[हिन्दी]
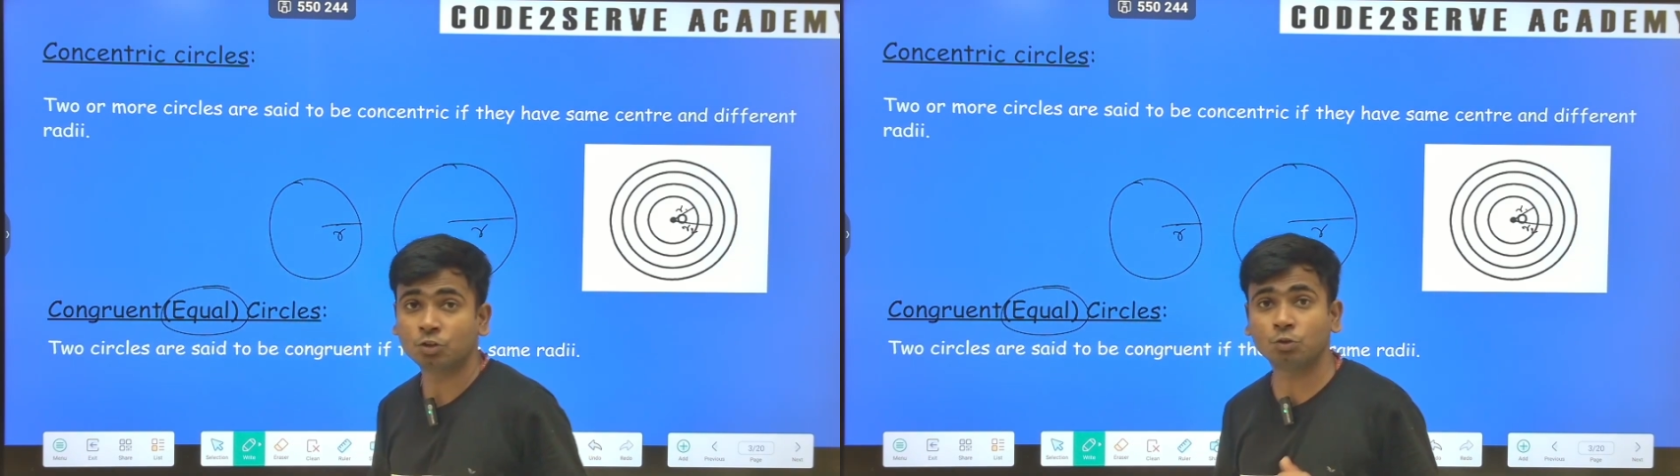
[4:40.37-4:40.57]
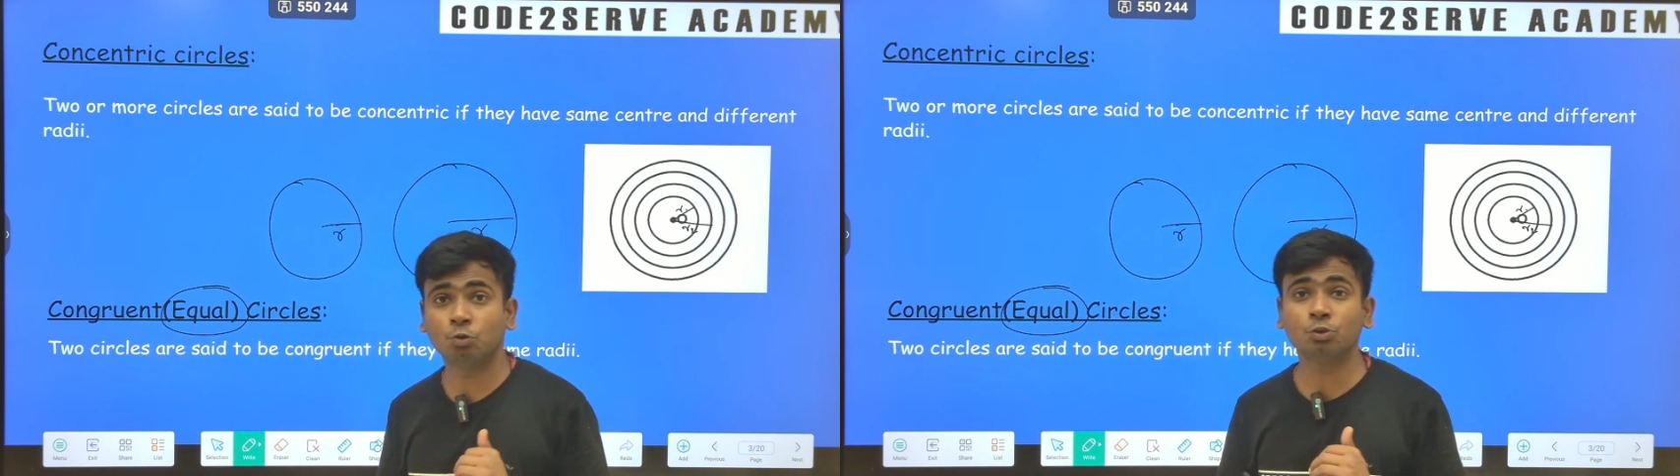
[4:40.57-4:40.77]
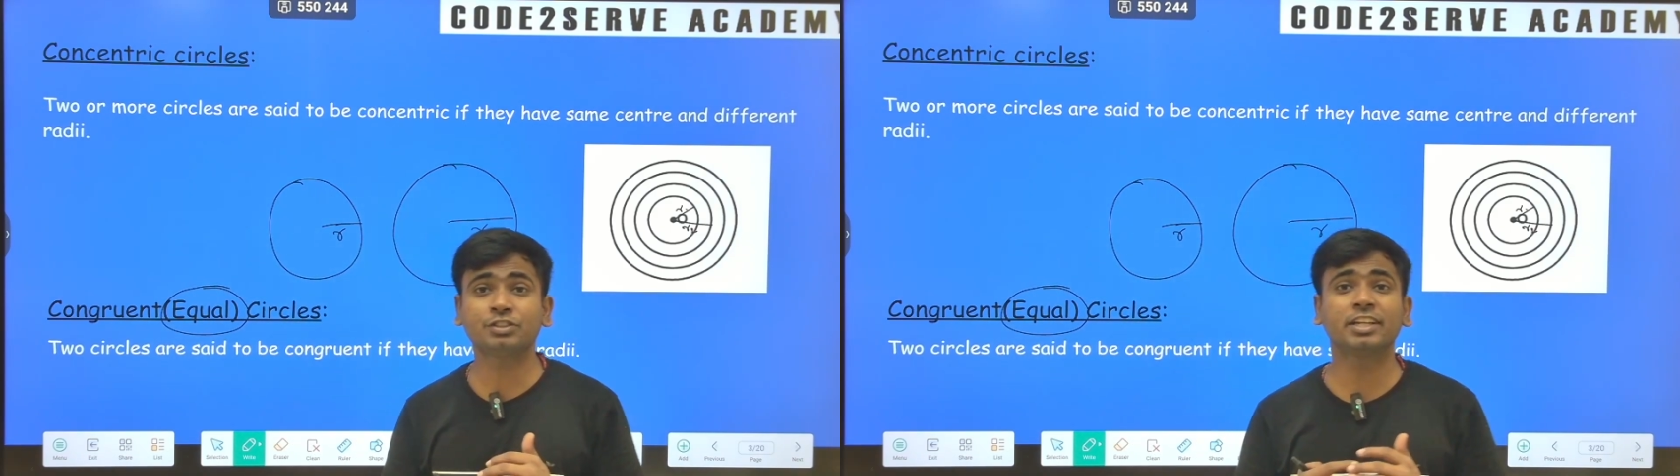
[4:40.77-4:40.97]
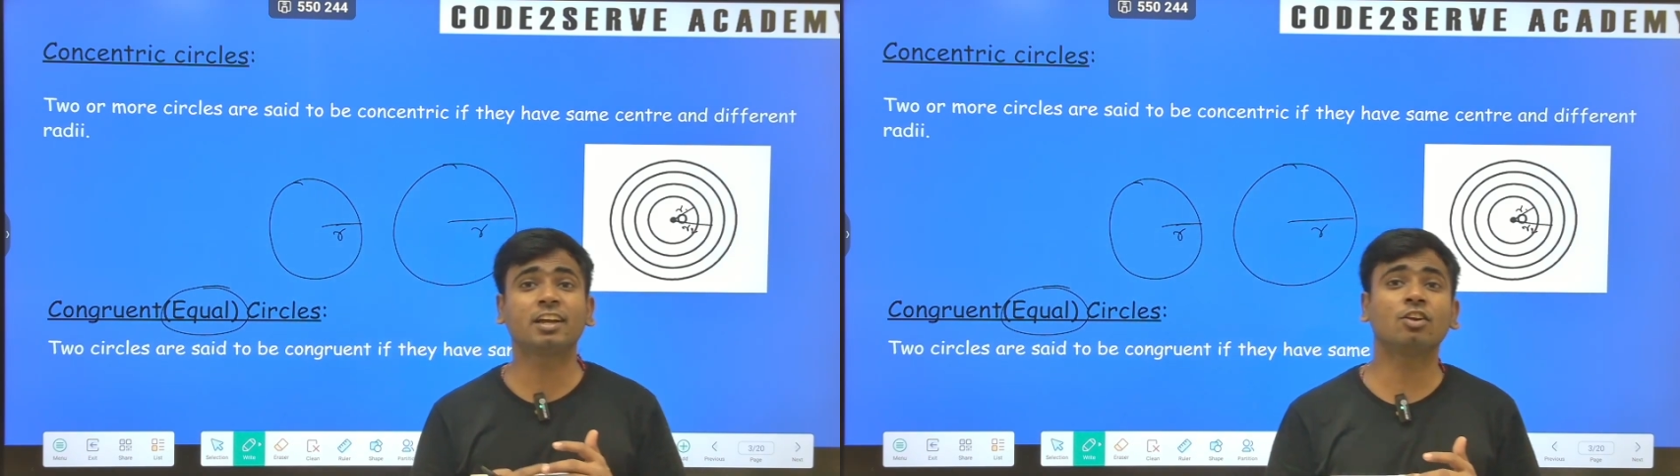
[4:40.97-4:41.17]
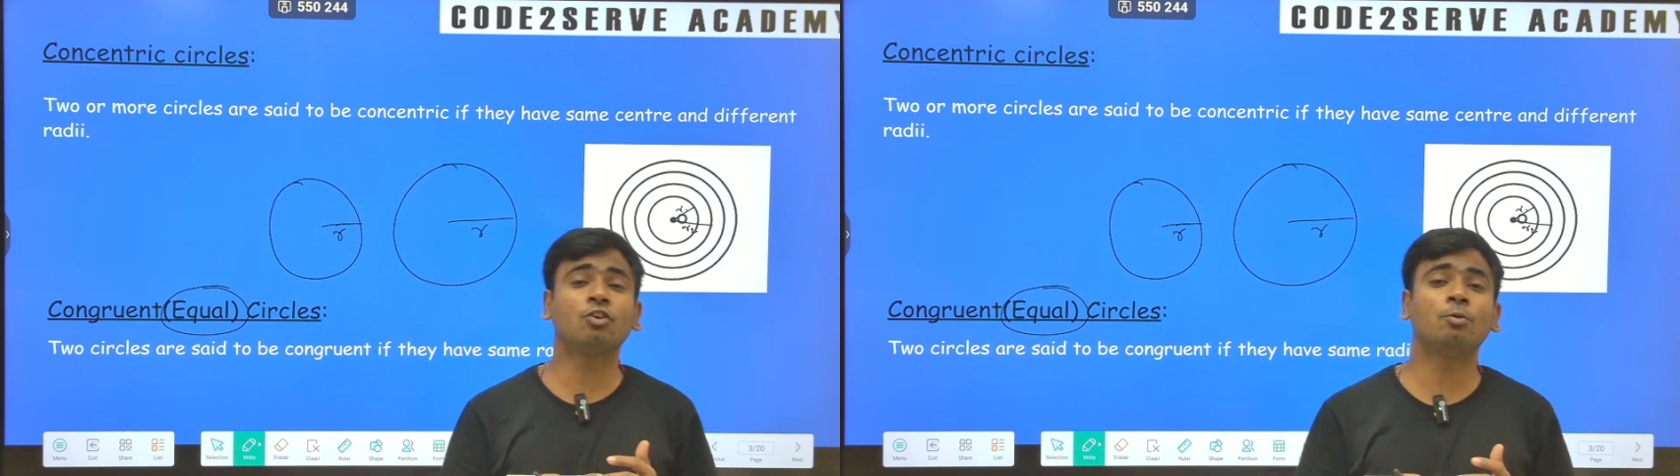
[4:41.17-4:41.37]
तो दो
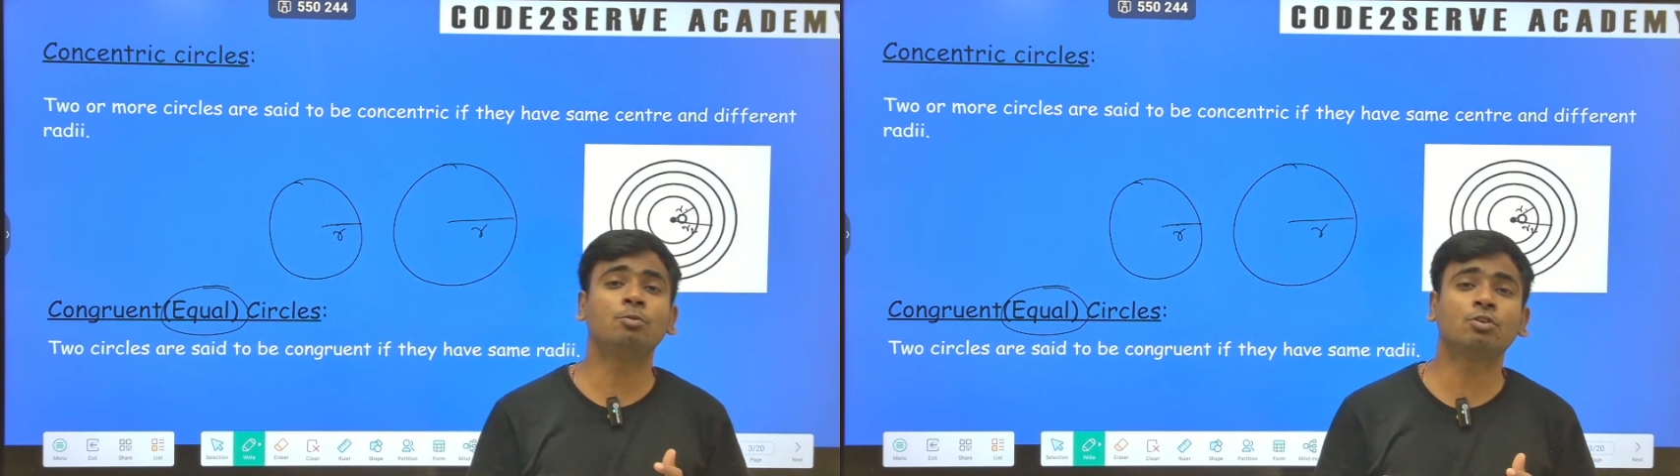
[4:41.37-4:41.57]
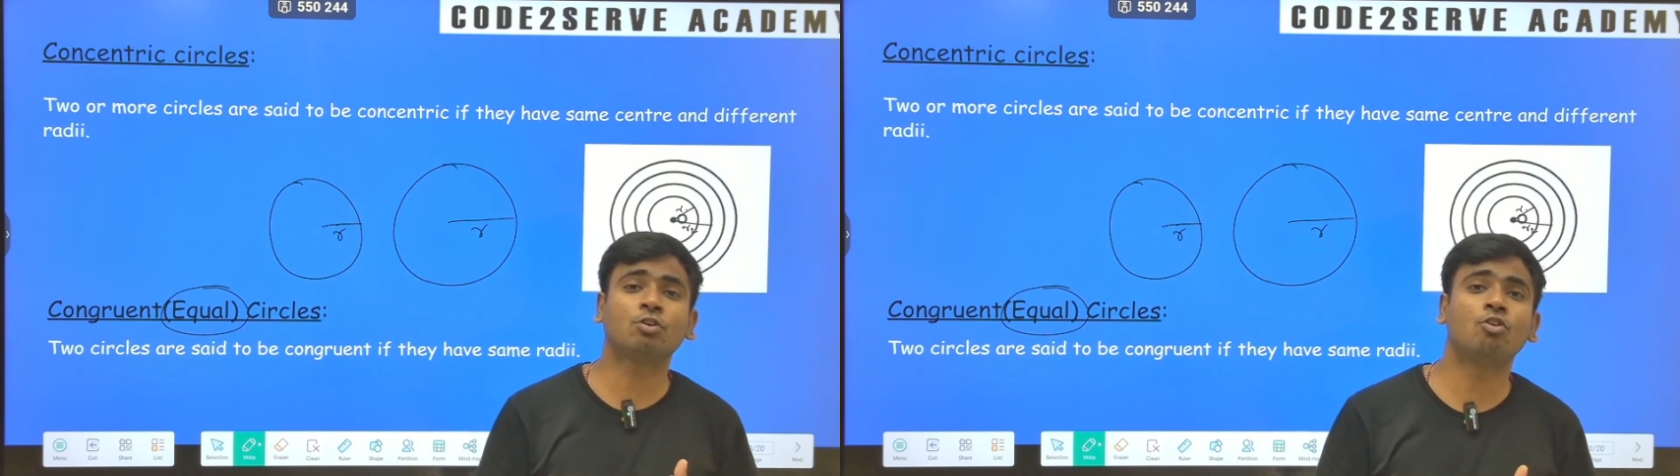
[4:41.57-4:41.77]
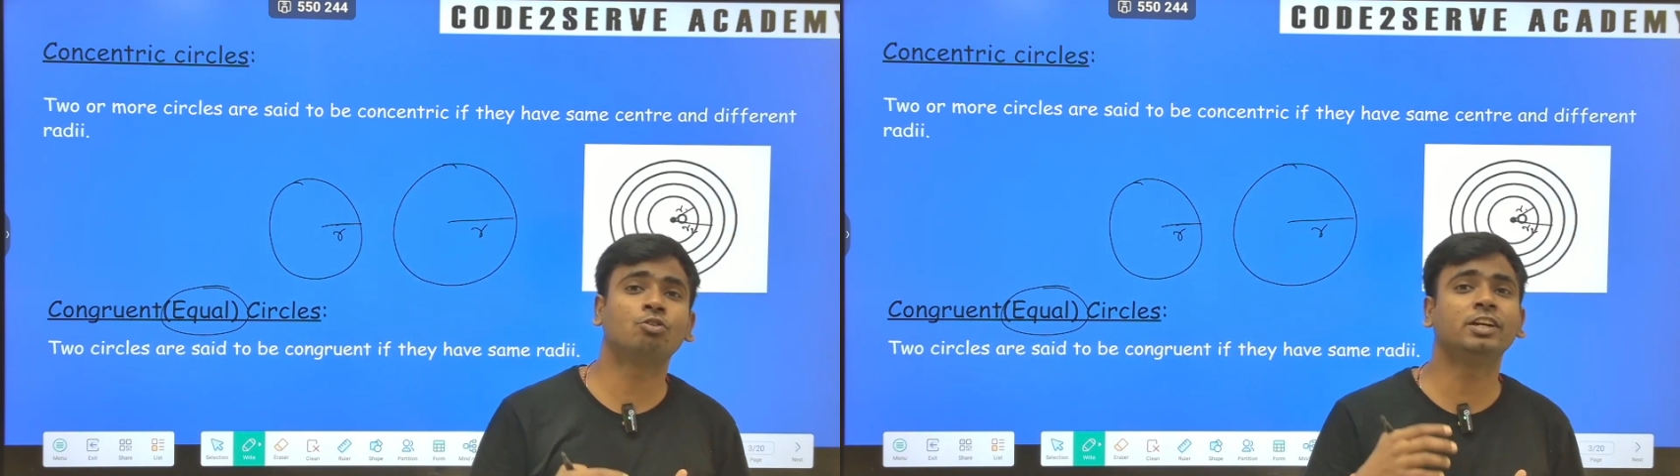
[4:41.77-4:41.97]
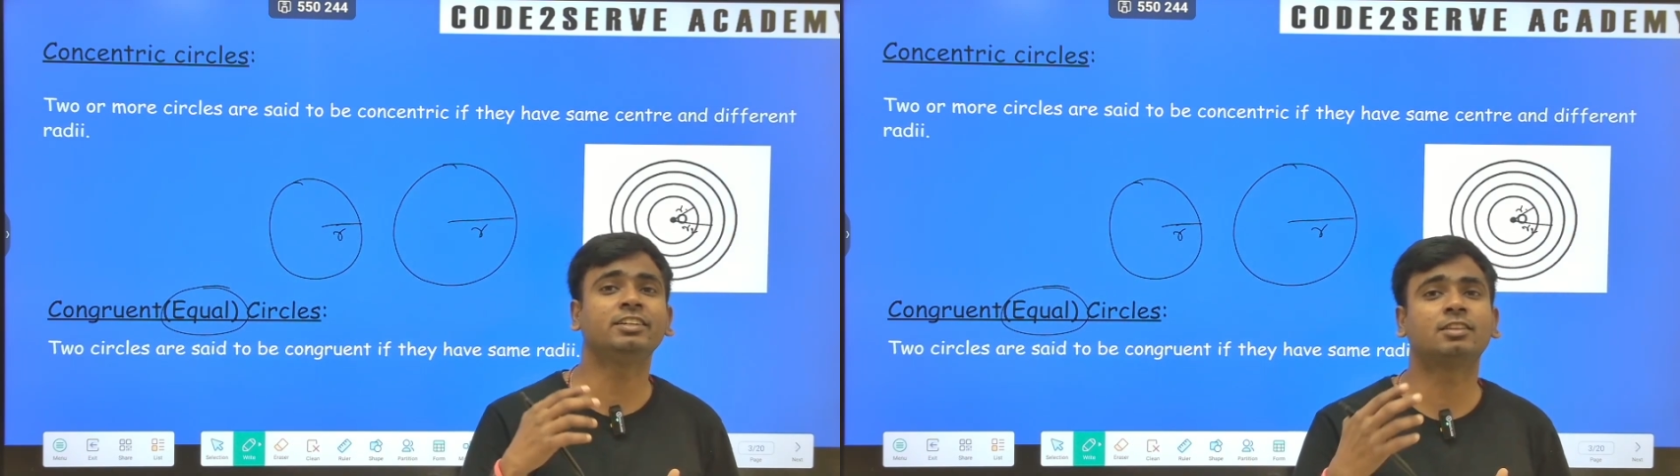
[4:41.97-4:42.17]
सर्कल को हम लोग कॉन्ग्रेंट